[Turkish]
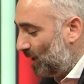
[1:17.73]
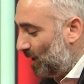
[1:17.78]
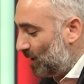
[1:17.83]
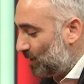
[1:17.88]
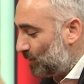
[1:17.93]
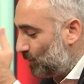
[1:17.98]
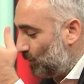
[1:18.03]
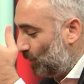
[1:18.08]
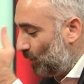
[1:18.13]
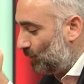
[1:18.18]

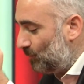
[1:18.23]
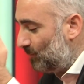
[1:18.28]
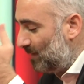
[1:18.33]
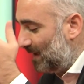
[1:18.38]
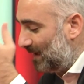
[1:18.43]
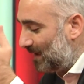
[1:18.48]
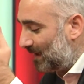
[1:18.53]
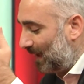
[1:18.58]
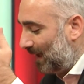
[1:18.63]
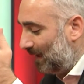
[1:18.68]
Görmeye
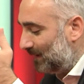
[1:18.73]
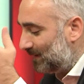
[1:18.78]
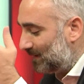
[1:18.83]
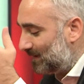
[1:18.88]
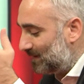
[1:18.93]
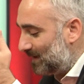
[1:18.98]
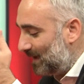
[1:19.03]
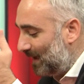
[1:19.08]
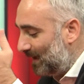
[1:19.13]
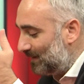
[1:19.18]
geldik
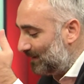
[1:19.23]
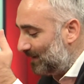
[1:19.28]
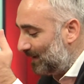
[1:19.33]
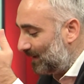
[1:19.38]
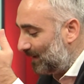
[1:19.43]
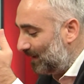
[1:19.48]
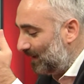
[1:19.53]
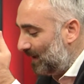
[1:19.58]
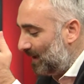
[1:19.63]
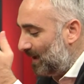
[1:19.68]
diyenlere
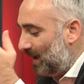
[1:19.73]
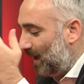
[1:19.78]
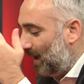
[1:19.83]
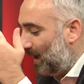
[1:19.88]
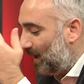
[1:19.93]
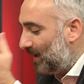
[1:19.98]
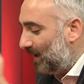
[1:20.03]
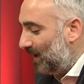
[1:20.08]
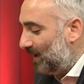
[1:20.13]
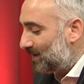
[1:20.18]

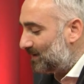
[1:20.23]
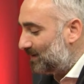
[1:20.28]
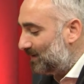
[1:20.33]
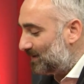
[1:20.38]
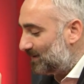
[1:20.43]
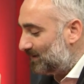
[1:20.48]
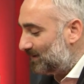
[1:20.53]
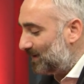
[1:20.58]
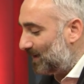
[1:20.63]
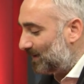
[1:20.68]
hayal kırıklığı
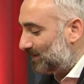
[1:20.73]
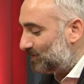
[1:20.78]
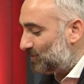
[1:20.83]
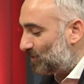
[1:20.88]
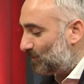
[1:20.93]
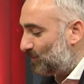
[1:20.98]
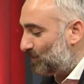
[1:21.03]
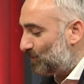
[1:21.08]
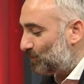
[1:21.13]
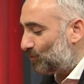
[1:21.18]
yaratacak
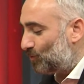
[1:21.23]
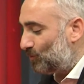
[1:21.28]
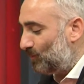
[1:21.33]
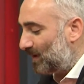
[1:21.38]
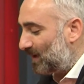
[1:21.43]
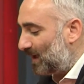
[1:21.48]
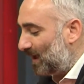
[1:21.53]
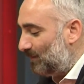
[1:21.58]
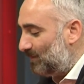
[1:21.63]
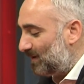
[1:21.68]
bir duruma
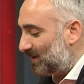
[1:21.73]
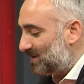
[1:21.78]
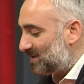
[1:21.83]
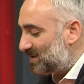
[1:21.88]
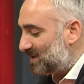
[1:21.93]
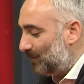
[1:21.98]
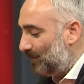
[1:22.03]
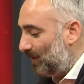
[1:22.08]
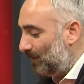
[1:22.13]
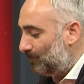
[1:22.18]
gelmek
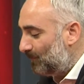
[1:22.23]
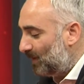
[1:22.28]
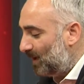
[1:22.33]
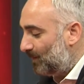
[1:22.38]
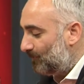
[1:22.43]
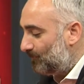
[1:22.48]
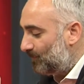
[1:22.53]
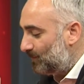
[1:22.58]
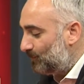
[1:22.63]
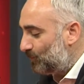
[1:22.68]
istemem
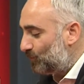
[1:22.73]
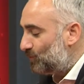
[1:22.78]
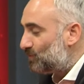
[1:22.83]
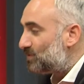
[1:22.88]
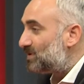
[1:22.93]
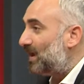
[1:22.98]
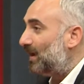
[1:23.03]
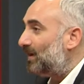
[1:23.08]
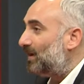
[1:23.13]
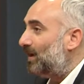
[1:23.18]
ve bu
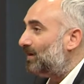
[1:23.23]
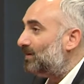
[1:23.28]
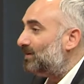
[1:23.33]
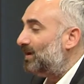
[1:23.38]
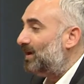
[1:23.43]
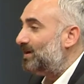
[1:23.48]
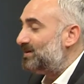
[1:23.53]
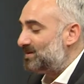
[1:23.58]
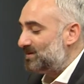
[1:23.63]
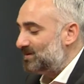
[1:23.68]
yüzden Allah'a
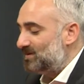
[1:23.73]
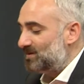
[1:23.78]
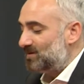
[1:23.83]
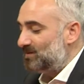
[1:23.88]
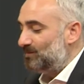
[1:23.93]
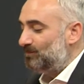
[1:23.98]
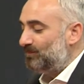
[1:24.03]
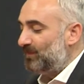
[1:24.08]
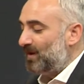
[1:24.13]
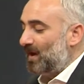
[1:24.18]
sığınırım.
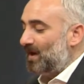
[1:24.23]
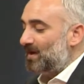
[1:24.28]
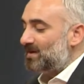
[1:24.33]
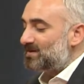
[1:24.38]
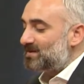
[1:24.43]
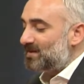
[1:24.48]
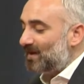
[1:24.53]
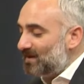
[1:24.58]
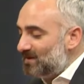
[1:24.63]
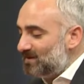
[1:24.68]
Hı-hı. Hmm.
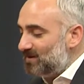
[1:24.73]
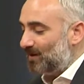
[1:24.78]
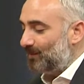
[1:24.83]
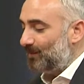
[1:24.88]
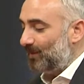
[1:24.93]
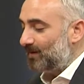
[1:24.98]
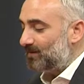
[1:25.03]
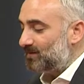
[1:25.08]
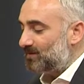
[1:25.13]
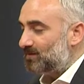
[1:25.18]
Sayın Debat.
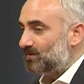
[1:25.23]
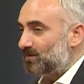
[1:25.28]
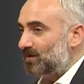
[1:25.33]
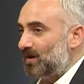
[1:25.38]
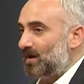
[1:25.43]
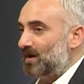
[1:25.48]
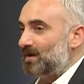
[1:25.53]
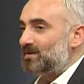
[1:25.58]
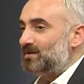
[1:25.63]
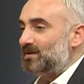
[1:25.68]

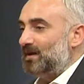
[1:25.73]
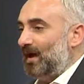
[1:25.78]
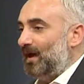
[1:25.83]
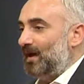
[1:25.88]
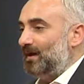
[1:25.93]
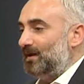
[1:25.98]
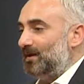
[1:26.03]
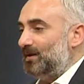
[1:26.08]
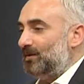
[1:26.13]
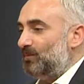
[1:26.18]

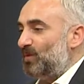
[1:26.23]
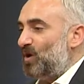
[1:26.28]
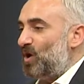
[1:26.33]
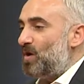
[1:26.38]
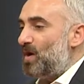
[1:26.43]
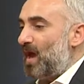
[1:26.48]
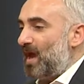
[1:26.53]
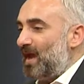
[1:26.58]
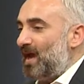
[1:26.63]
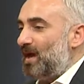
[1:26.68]
yani
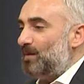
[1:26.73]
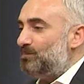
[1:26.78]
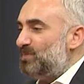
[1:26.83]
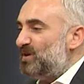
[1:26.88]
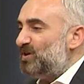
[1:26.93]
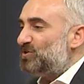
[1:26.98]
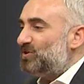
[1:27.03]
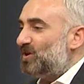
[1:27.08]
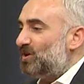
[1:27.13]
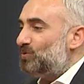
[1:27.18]
eğer bir
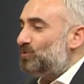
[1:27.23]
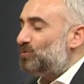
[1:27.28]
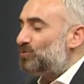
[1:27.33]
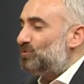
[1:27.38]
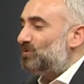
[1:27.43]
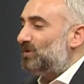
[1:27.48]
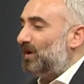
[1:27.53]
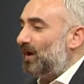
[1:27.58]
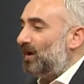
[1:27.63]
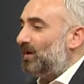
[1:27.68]
şey
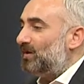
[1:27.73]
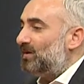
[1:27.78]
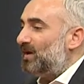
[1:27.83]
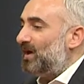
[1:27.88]
yüzünden Allah'a